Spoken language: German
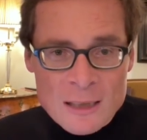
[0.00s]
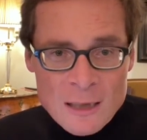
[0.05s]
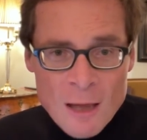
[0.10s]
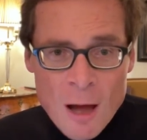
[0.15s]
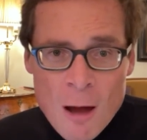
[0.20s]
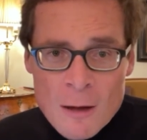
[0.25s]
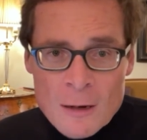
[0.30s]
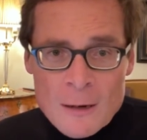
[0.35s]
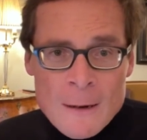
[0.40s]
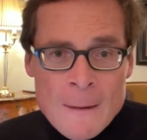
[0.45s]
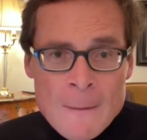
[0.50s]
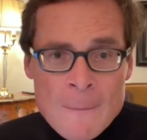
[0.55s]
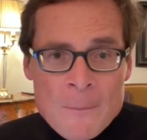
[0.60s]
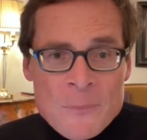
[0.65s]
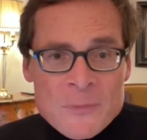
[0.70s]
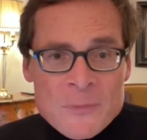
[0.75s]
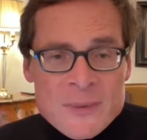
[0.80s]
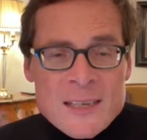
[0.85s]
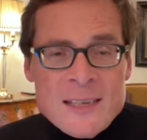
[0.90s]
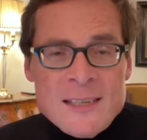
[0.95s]
Klar,
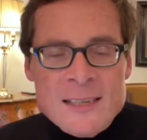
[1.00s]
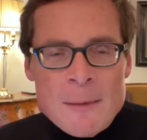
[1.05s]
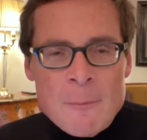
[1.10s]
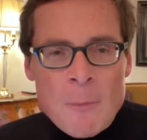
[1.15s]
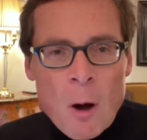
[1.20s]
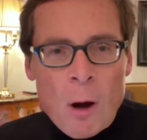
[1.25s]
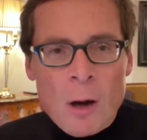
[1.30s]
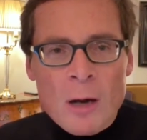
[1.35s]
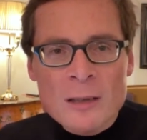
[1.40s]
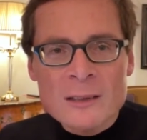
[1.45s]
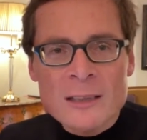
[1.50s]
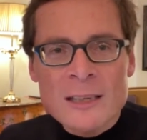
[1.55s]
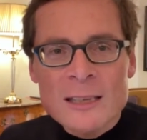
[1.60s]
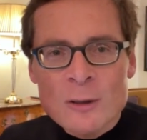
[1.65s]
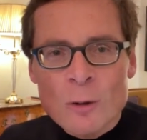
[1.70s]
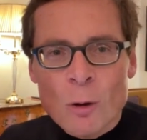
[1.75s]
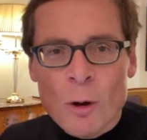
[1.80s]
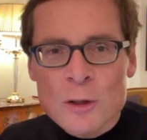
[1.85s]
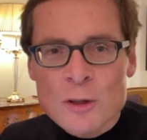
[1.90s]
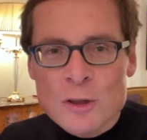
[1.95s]
diese Macht
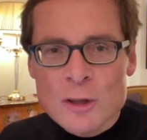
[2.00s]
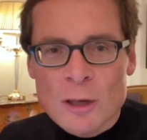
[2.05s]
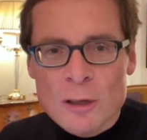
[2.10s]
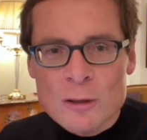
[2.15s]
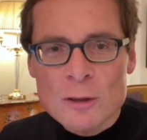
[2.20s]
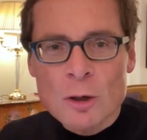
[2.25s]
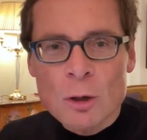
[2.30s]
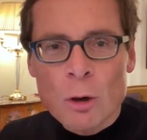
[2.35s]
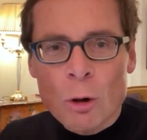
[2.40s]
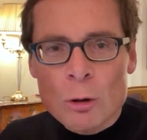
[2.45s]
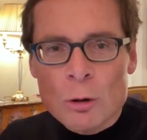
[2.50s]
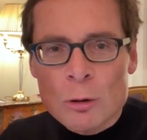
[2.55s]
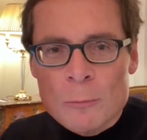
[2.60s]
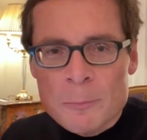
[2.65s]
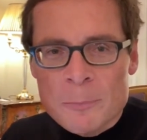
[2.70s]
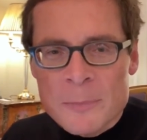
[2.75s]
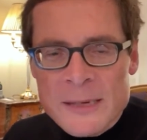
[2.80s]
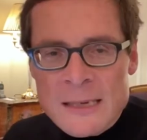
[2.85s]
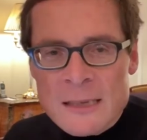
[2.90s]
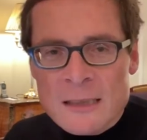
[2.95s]
in Deutschland
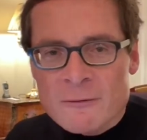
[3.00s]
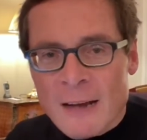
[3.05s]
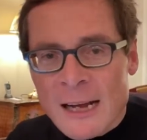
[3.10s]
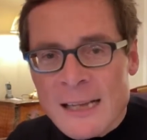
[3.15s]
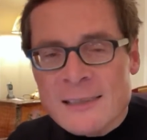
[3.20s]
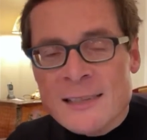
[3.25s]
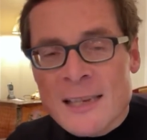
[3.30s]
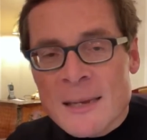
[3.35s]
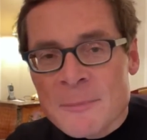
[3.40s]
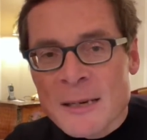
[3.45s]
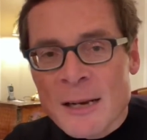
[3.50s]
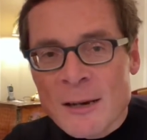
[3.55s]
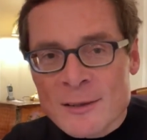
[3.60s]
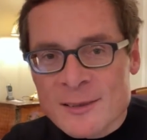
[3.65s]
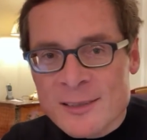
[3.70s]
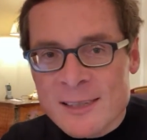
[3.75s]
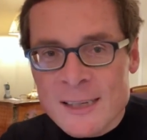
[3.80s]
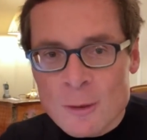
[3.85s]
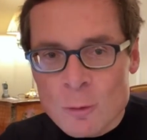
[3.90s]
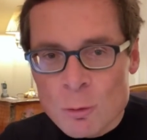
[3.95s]
korrumpiert, weil sie eben auch
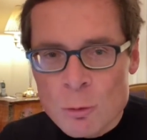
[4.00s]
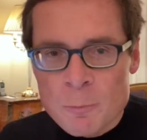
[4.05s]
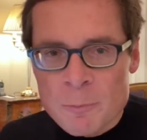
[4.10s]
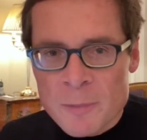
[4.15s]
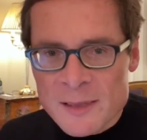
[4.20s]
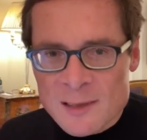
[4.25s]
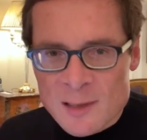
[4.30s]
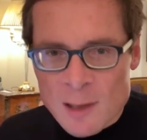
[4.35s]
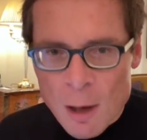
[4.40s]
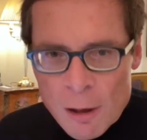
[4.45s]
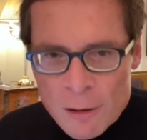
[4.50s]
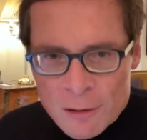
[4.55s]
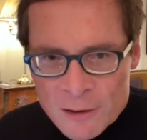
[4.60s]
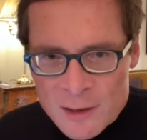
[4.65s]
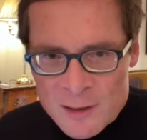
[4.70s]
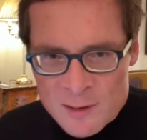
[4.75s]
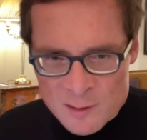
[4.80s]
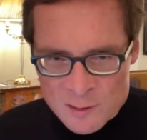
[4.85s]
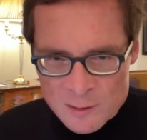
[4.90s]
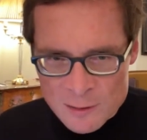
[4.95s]
sehr gut
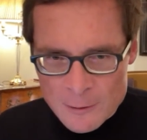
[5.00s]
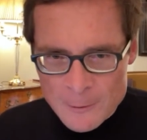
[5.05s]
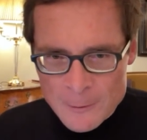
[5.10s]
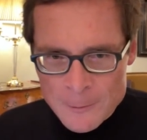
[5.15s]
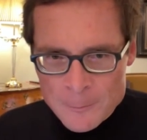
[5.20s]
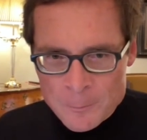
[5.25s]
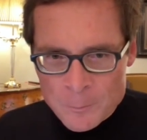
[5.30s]
bezahlt ist.